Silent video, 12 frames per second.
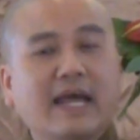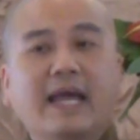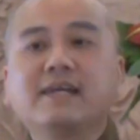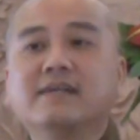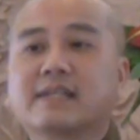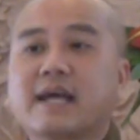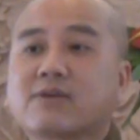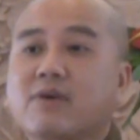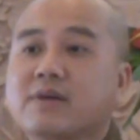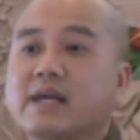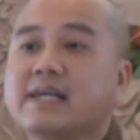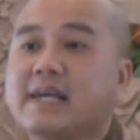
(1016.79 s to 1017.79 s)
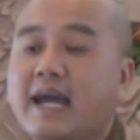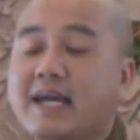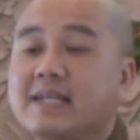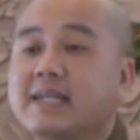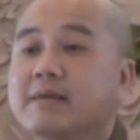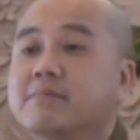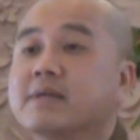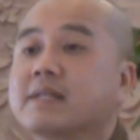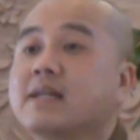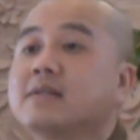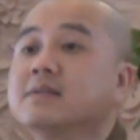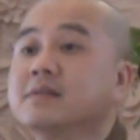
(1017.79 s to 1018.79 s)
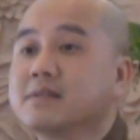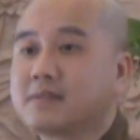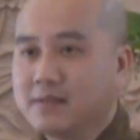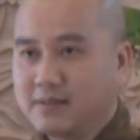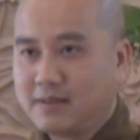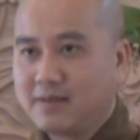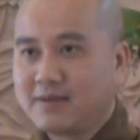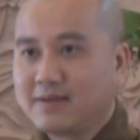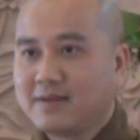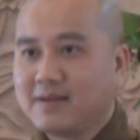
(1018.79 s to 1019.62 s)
để người ta có cái khái niệm người ta nương tựa